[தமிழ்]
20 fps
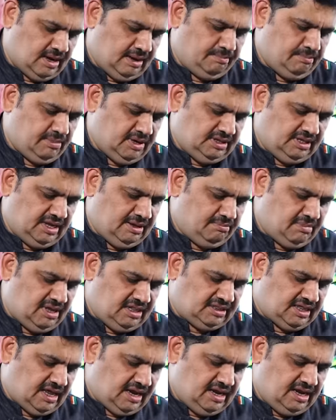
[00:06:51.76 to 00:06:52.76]
ஐம்பது
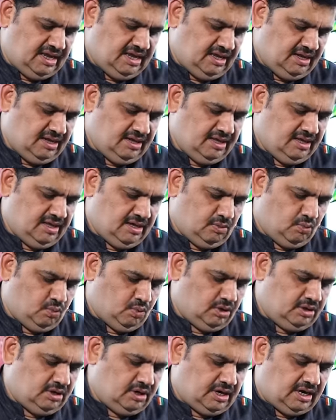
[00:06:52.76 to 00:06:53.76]
எம்எல் தண்ணி
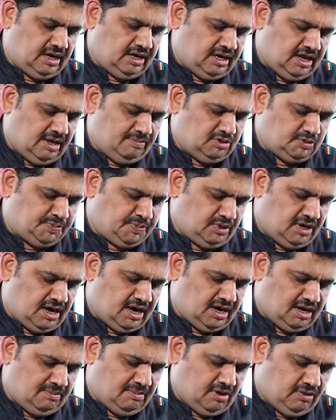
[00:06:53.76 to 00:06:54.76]
ஒன்றரை டேபிள் ஸ்பூன்
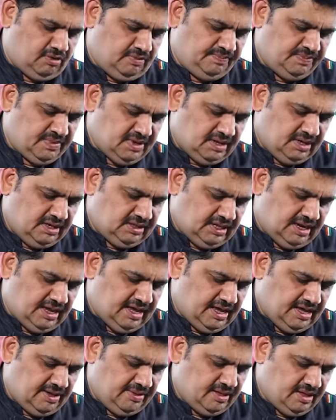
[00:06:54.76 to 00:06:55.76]
கடலை மாவு
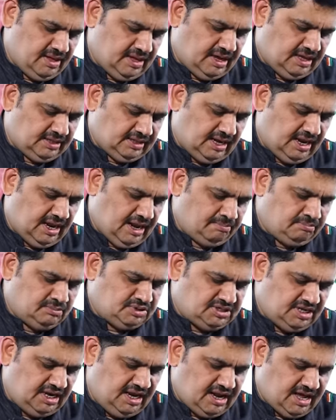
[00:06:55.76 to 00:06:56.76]
இதில் அந்த
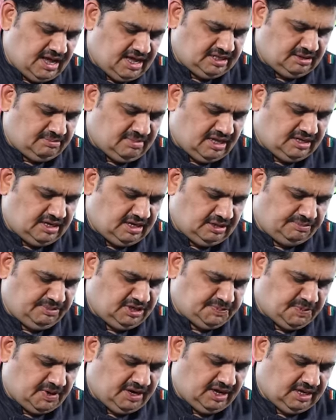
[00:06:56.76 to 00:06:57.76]
லம்ஸ் இல்லாத மாதிரி இதை
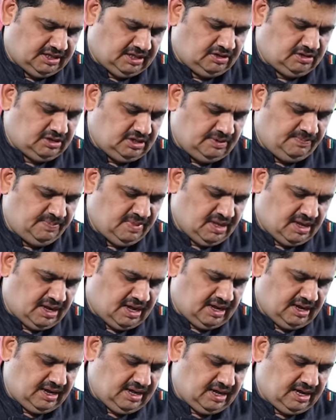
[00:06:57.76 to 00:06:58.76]
மிக்ஸ் பண்ணுங்கள் அதாவது
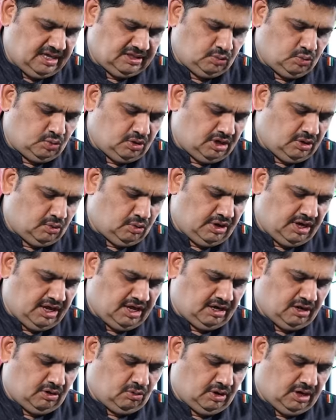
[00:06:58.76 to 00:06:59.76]
அங்கங்கே அந்த உருண்டை
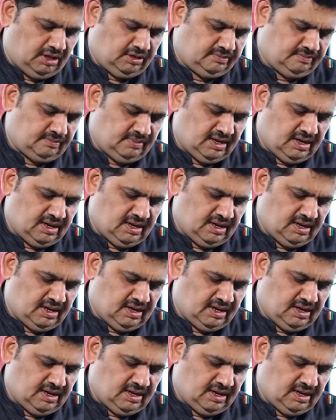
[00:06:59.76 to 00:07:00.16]
உருண்டையாக இருக்கக்கூடாது